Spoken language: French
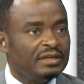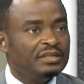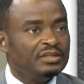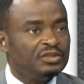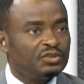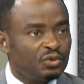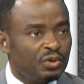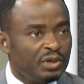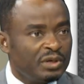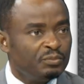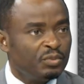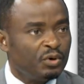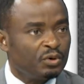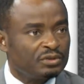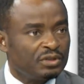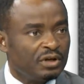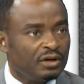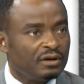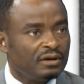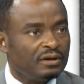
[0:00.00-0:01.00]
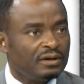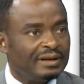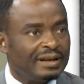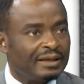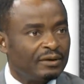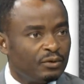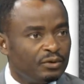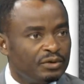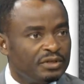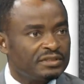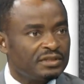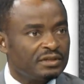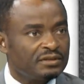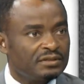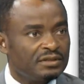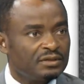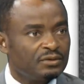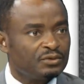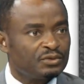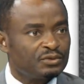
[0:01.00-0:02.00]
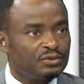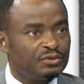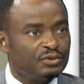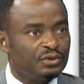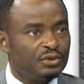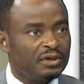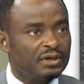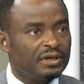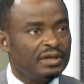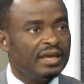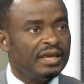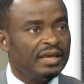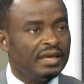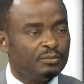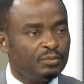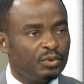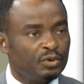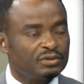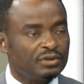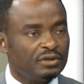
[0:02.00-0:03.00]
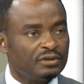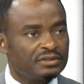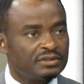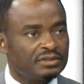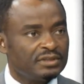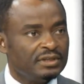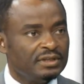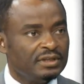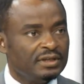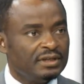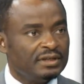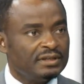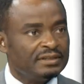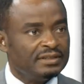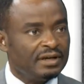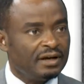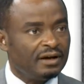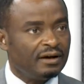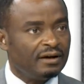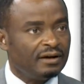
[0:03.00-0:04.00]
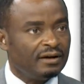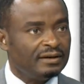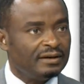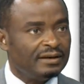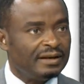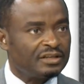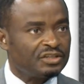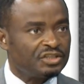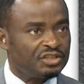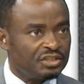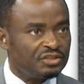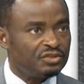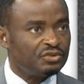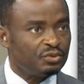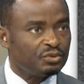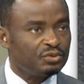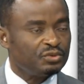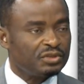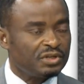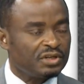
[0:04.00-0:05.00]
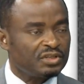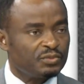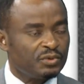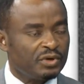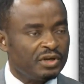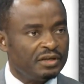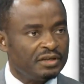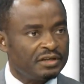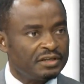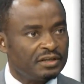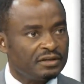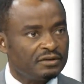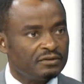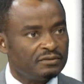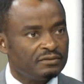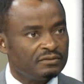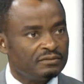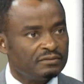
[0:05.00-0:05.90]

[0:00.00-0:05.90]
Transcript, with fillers: Ils sont importants. La connaissance des constructeurs est importante dans la gestion du transport aérien.